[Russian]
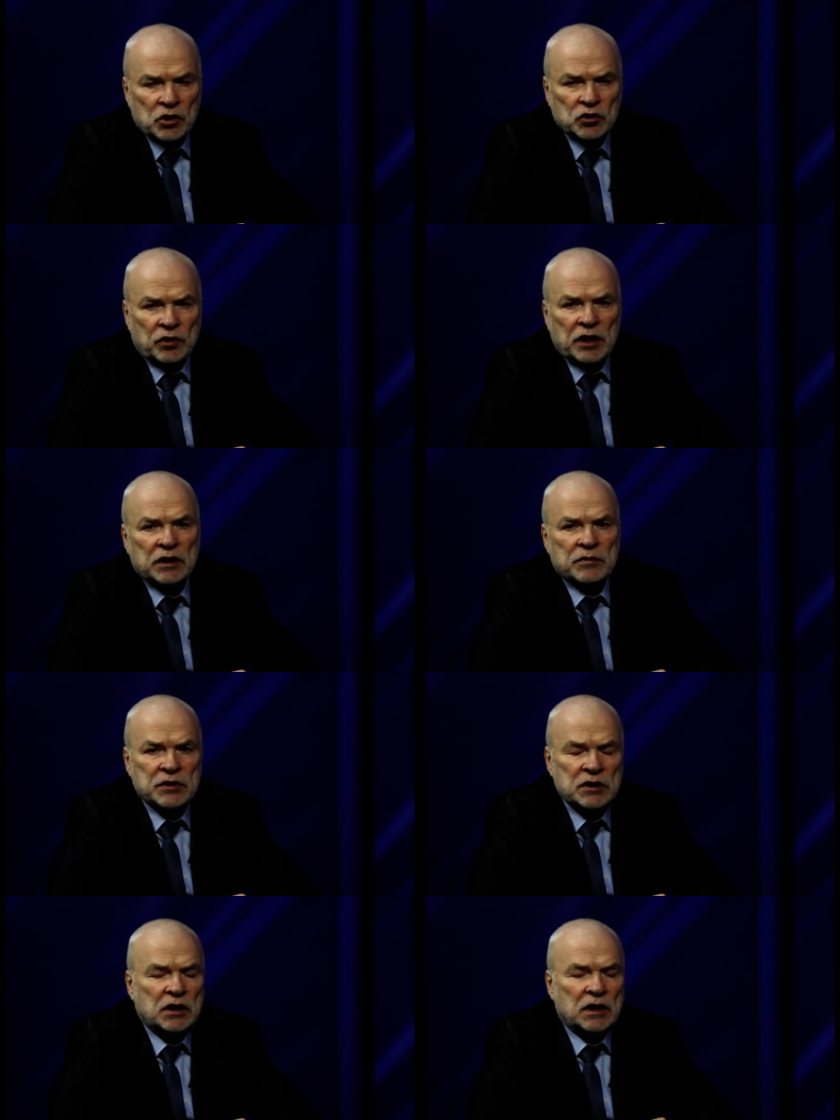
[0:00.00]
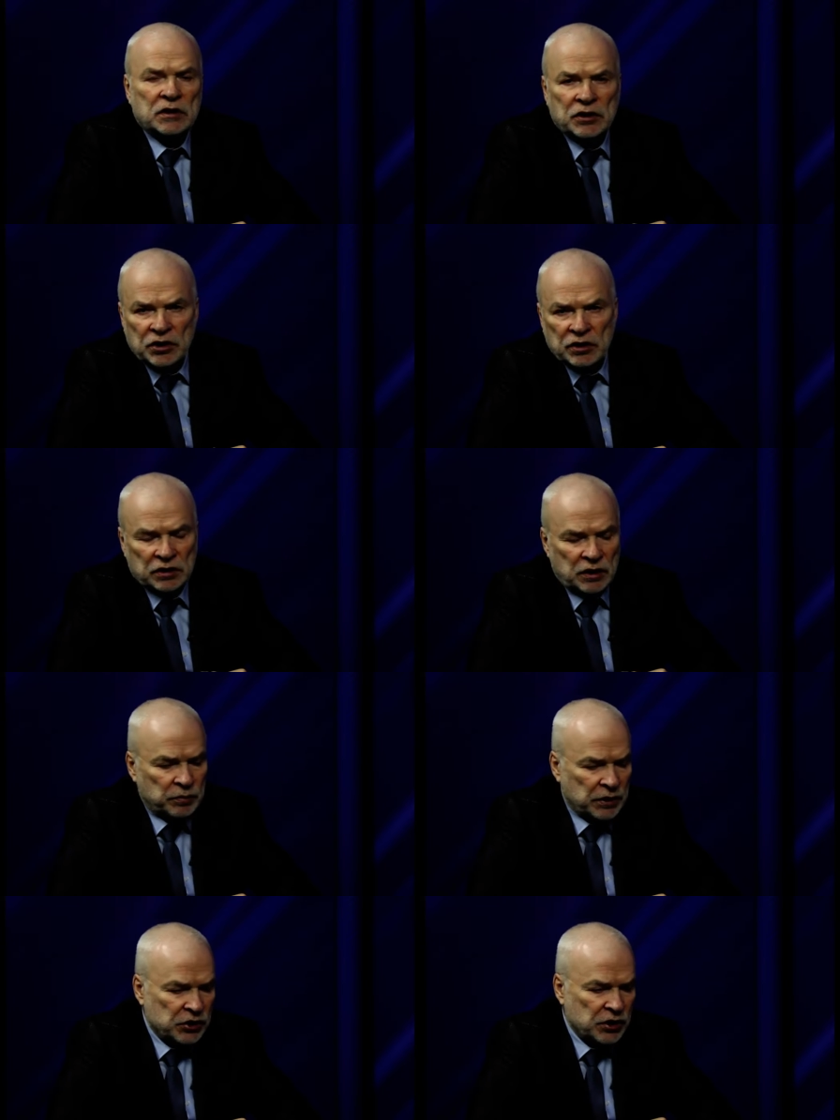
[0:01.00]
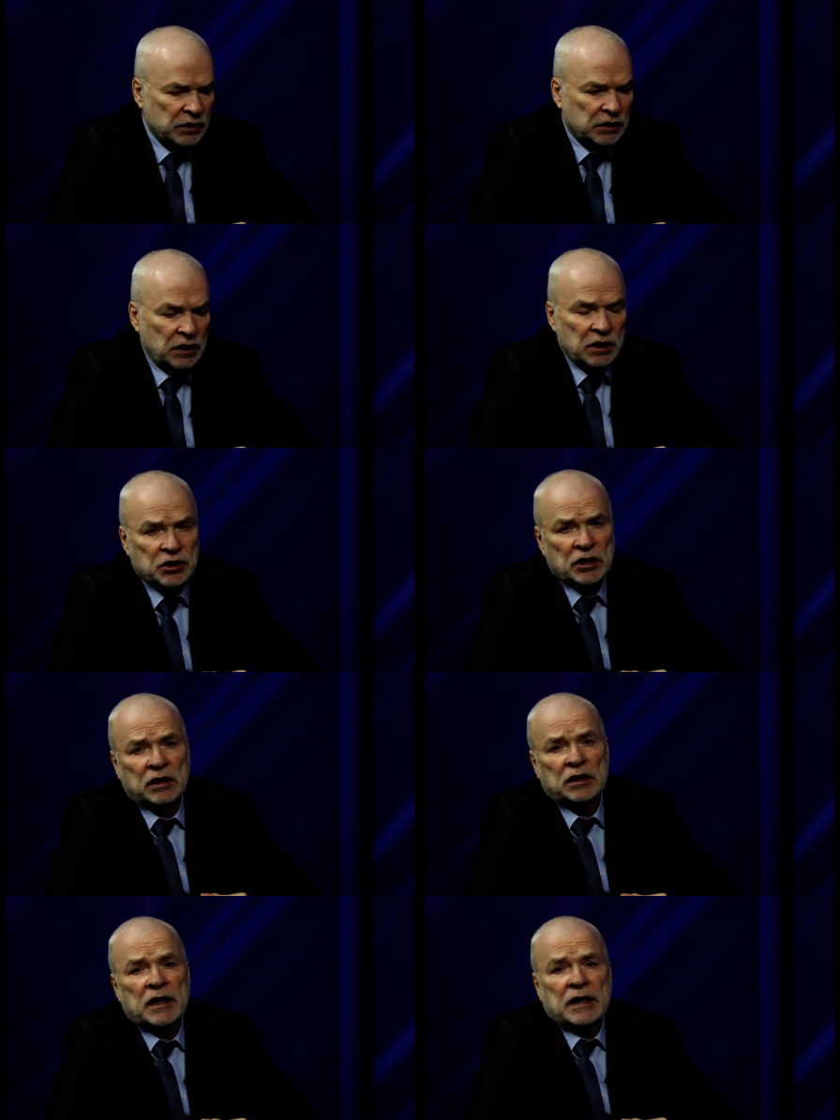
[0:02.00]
что рядом с их контейнерной площадкой лежат